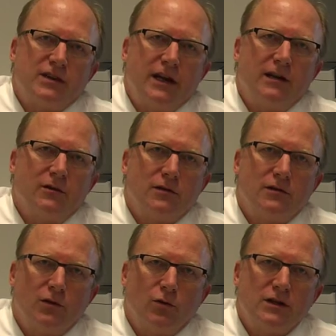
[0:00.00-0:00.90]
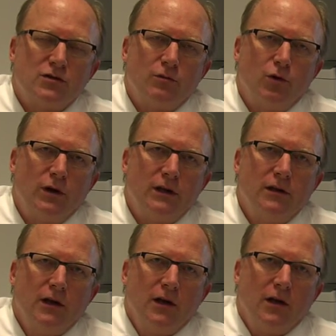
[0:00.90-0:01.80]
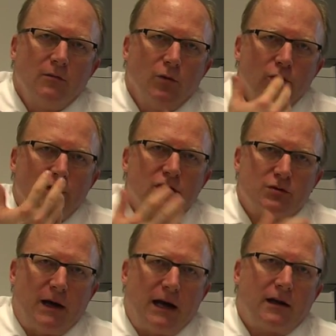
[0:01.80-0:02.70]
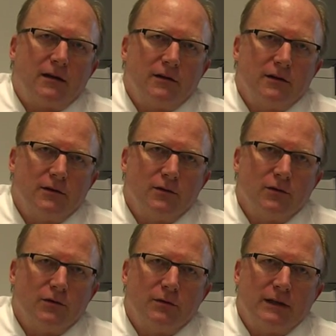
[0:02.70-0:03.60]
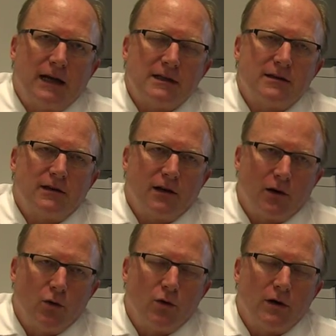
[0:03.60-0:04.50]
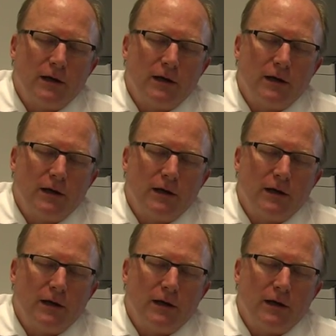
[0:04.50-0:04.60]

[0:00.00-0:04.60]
Sehen und die Ohren zum Hören, Mund, Geschmack und über Nase Geruch.